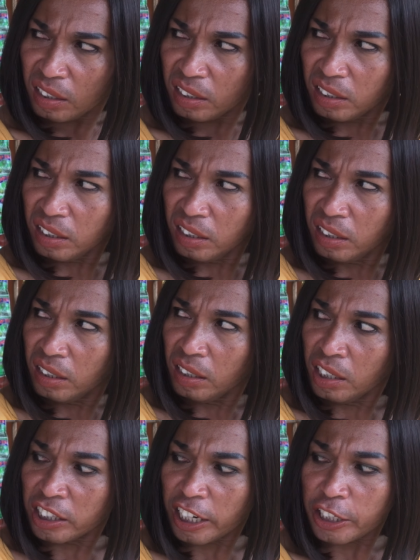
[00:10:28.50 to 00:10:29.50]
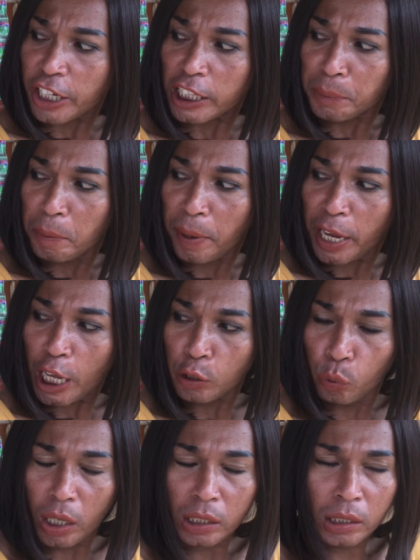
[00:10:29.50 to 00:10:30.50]
ih tercatik nih
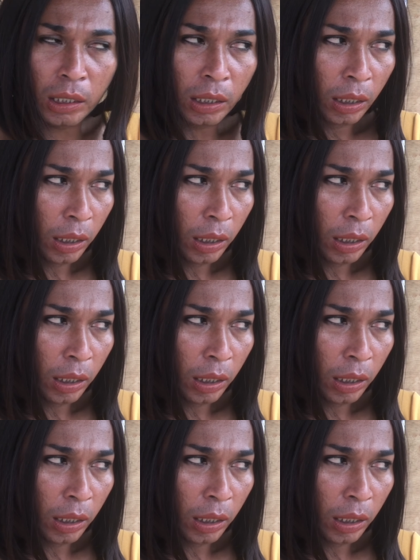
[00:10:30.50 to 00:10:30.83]
bahenjo lagi